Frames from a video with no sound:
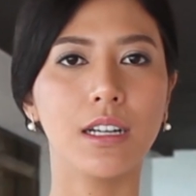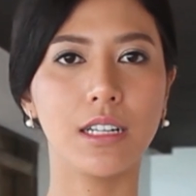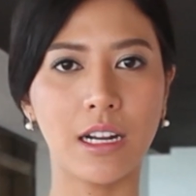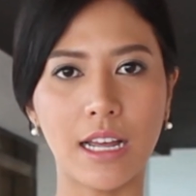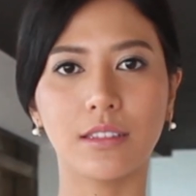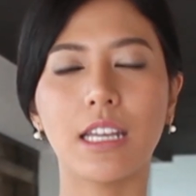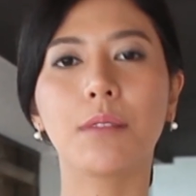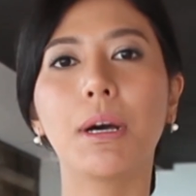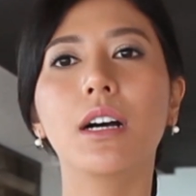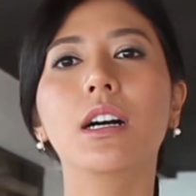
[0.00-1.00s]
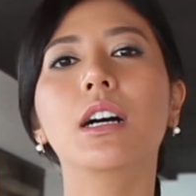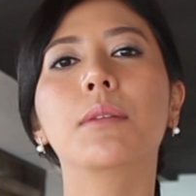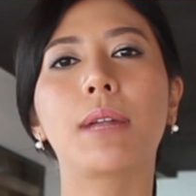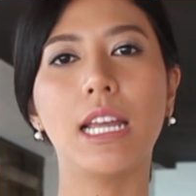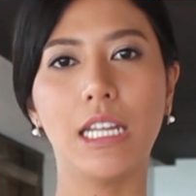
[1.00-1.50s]
เรียน acting เพิ่ม
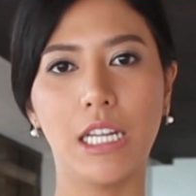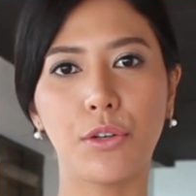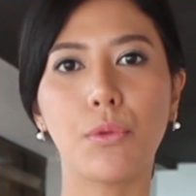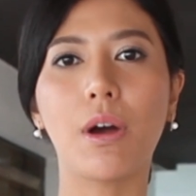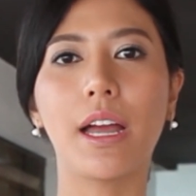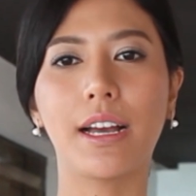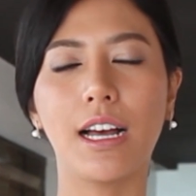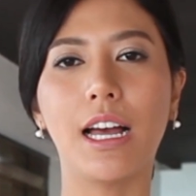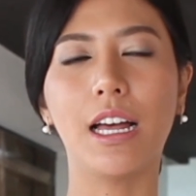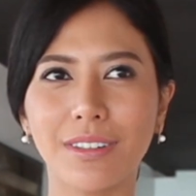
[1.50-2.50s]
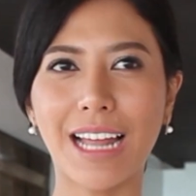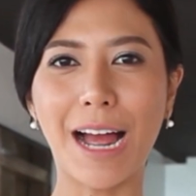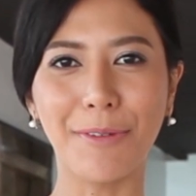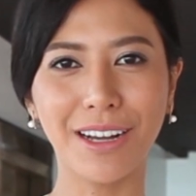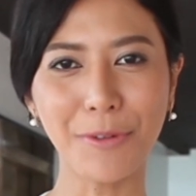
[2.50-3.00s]
อะไรอย่างงี้ด้วยค่ะถา
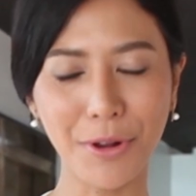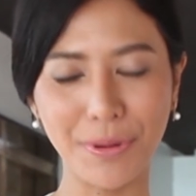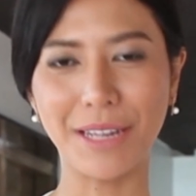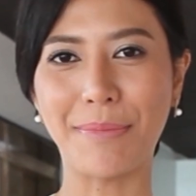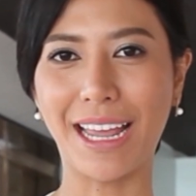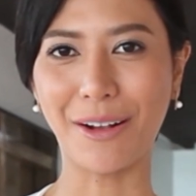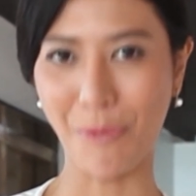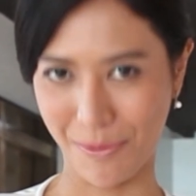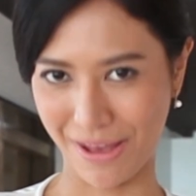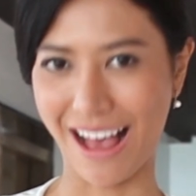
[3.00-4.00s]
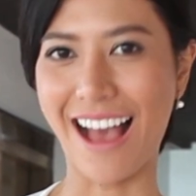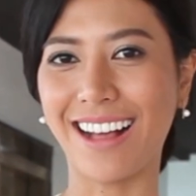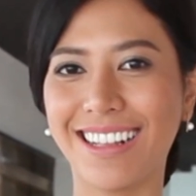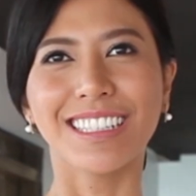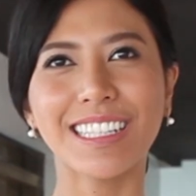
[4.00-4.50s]
มว่ากลัวผีไหมกลัวมาก
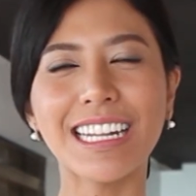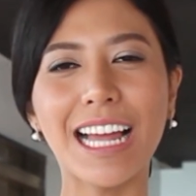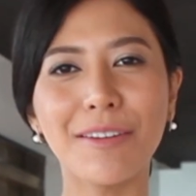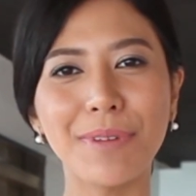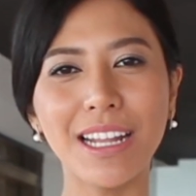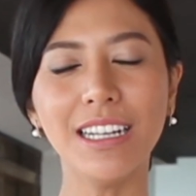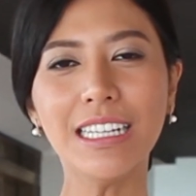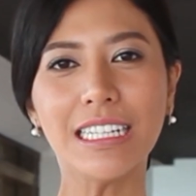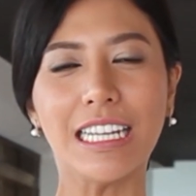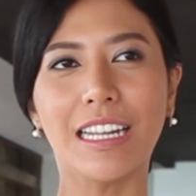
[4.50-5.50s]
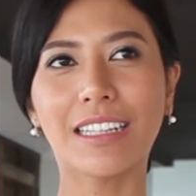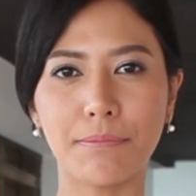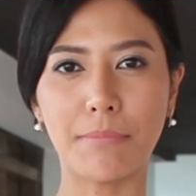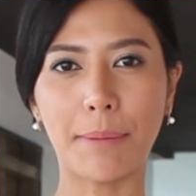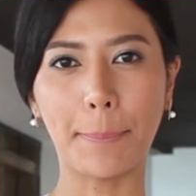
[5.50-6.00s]
ที่รับเล่นเรื่องนี้
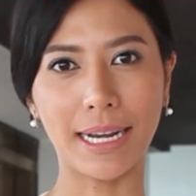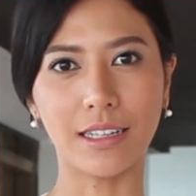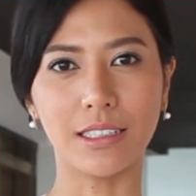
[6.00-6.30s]
มันเป็น